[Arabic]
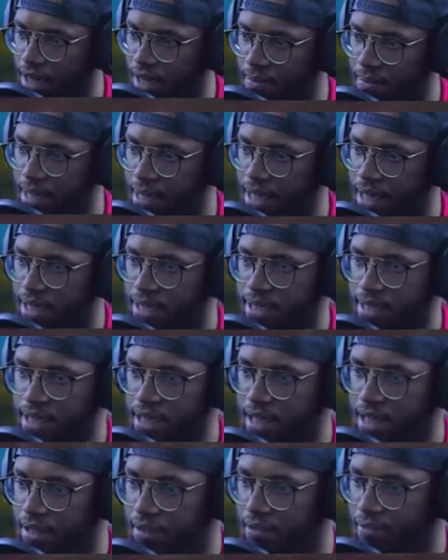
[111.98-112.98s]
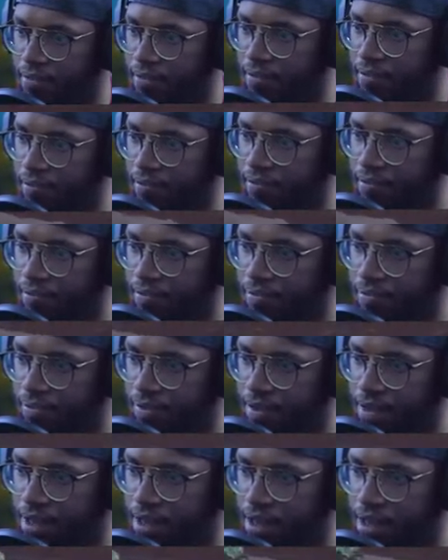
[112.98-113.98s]
ما قال يسيده
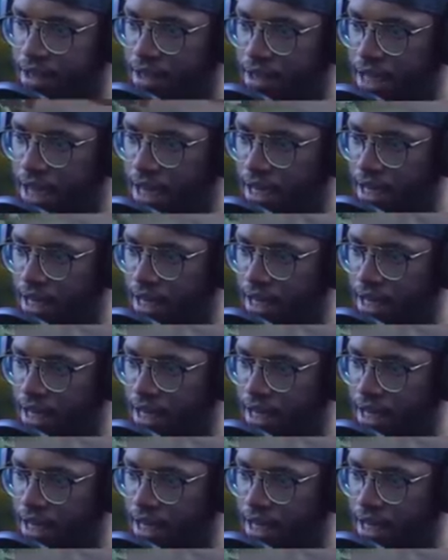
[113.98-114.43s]
تعال